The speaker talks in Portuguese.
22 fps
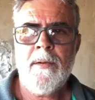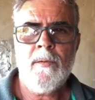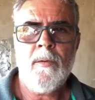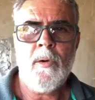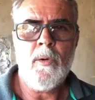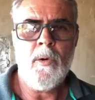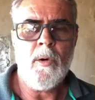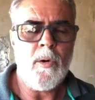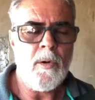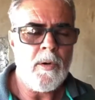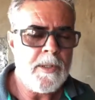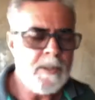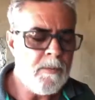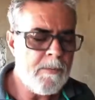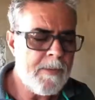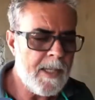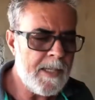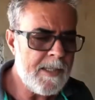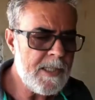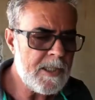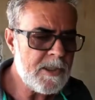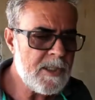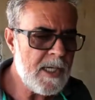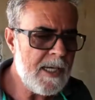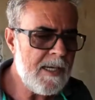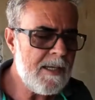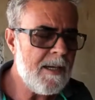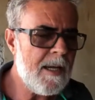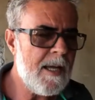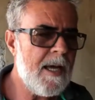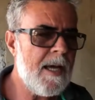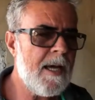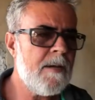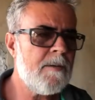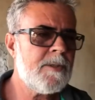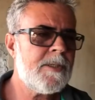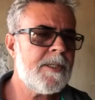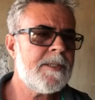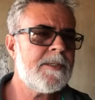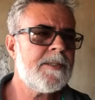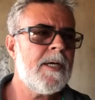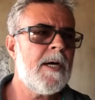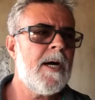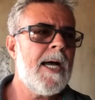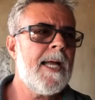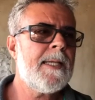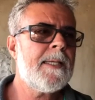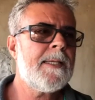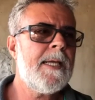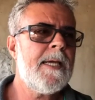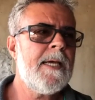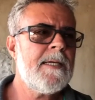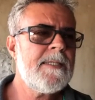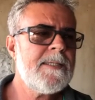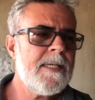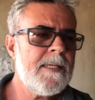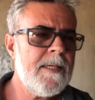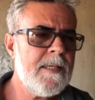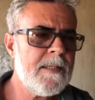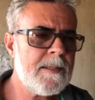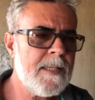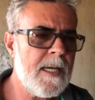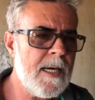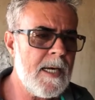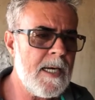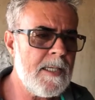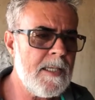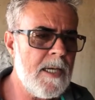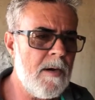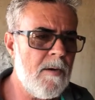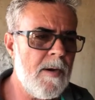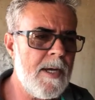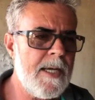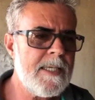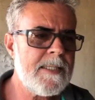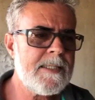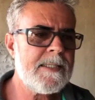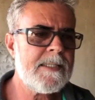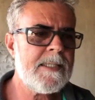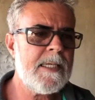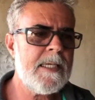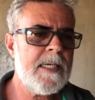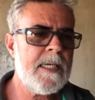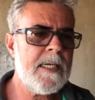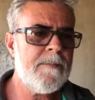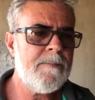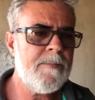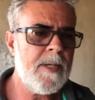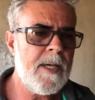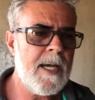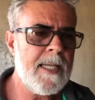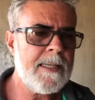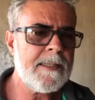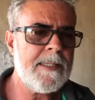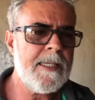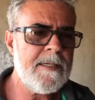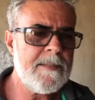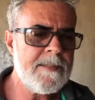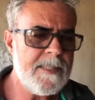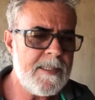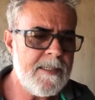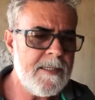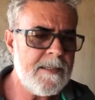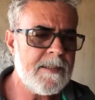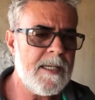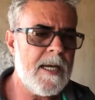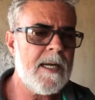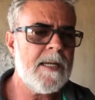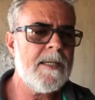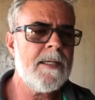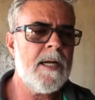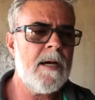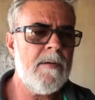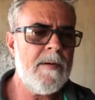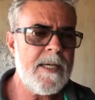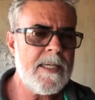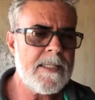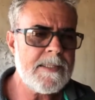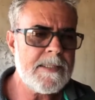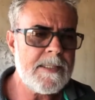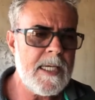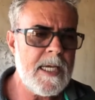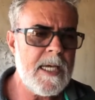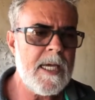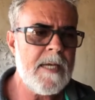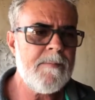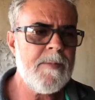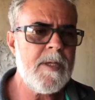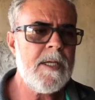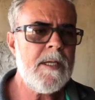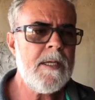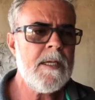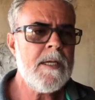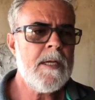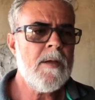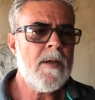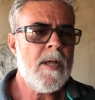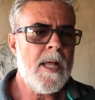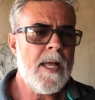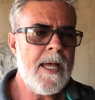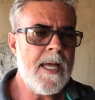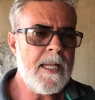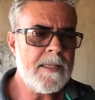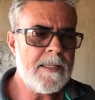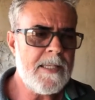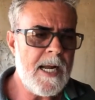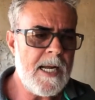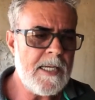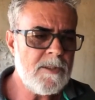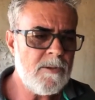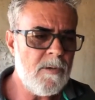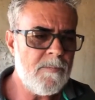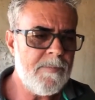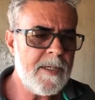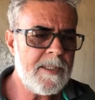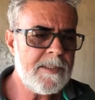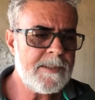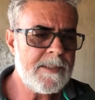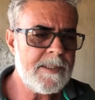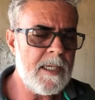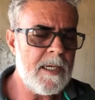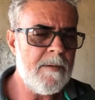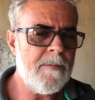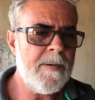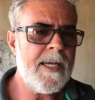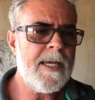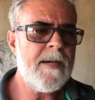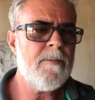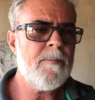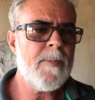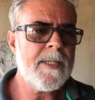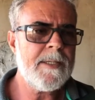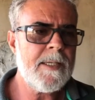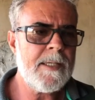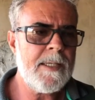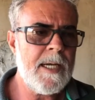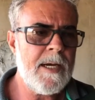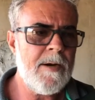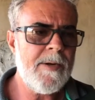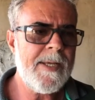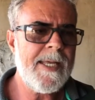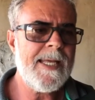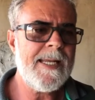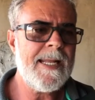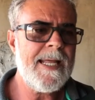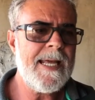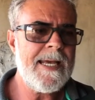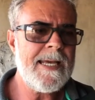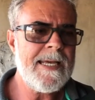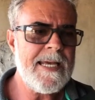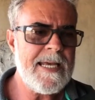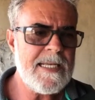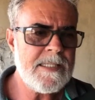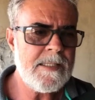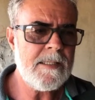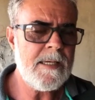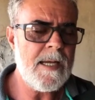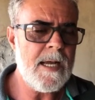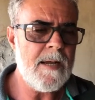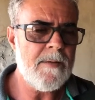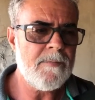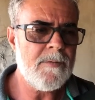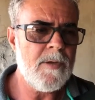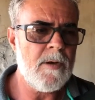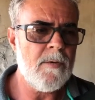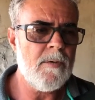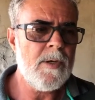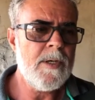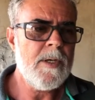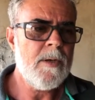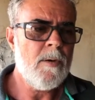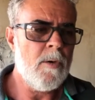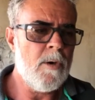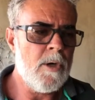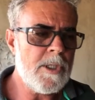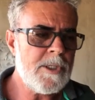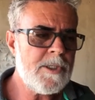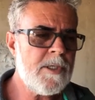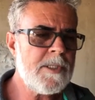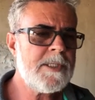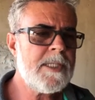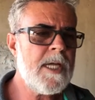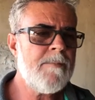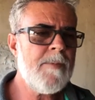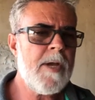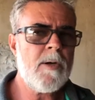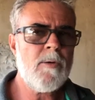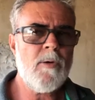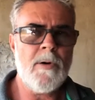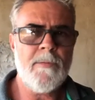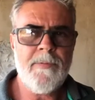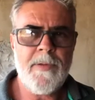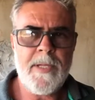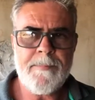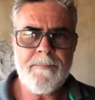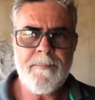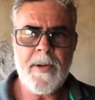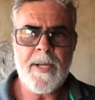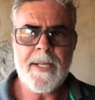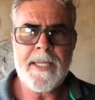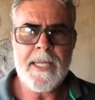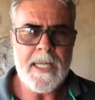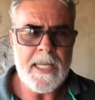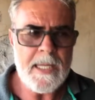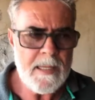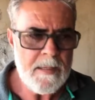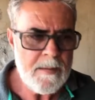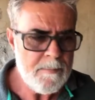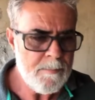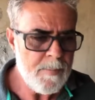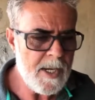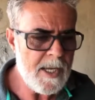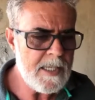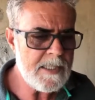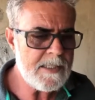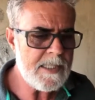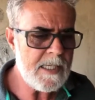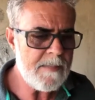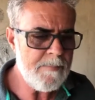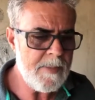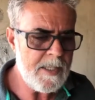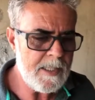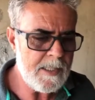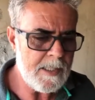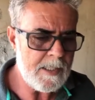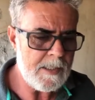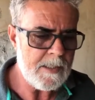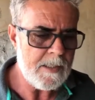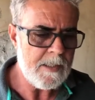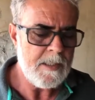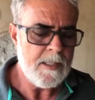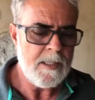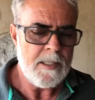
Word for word: Oh, eu quero deixar claro, gente, a T Sanitar não recebe, a T Sanitar não recebe retalho de confecção, é um material que ele é reciclável. Então, hoje nós temos Ecovip aqui para receber ele.